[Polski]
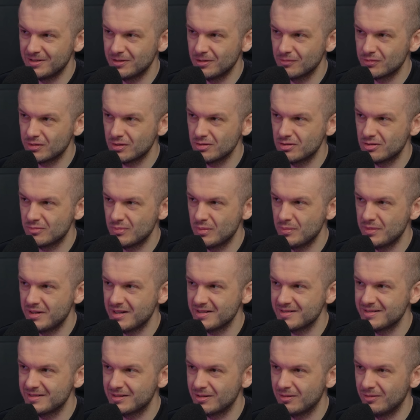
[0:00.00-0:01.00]
to wszystko, co robimy
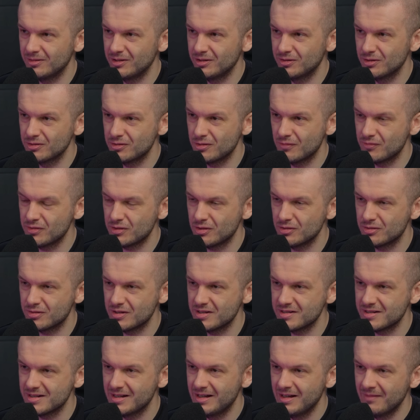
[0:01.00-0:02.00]
na stronie. To jest to wszystko, co
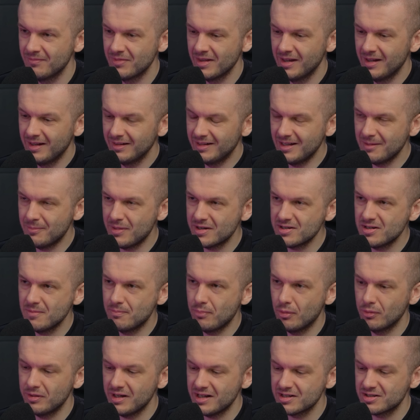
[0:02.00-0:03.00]
jest najbardziej
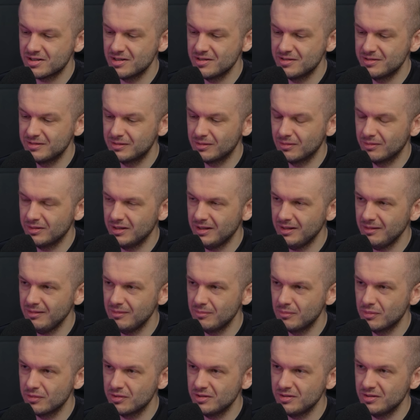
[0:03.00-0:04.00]
po naszej stronie,
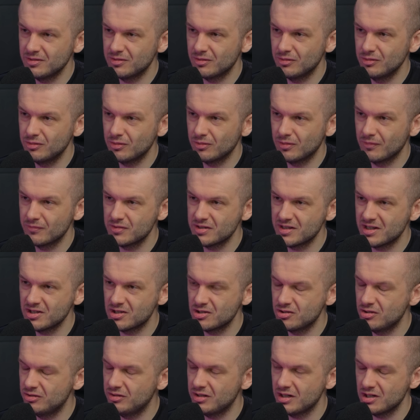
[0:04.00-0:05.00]
bo z jednej strony to są wszystkie
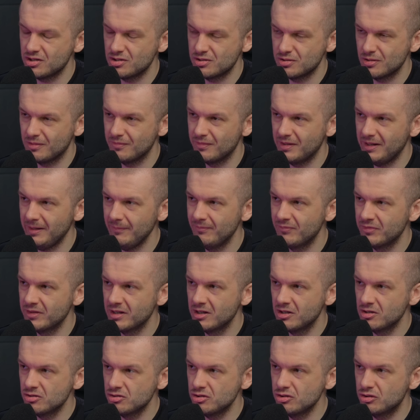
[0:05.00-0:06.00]
rzeczy treściowe,
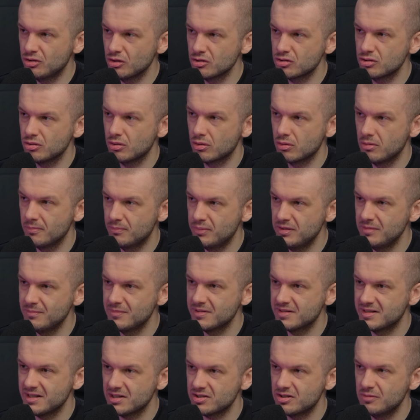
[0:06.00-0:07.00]
czyli to, co
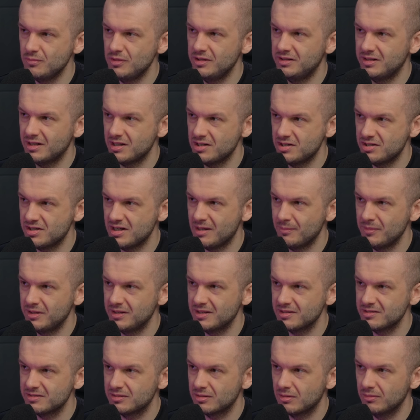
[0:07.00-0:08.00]
robimy z naszymi treściami
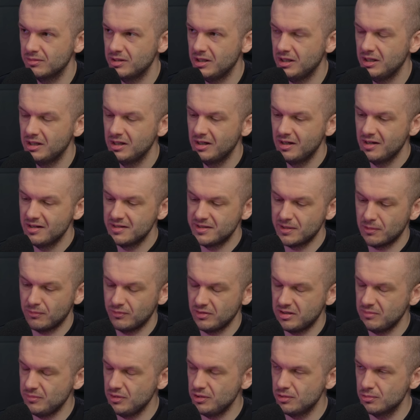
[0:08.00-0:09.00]
na stronie,
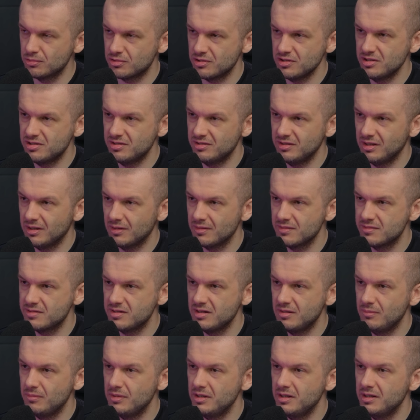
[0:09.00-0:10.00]
zarówno tymi już
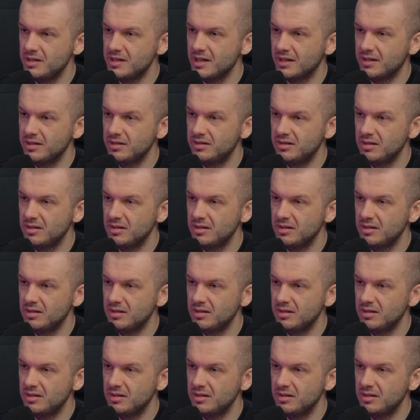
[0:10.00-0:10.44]
istniejącymi, jak i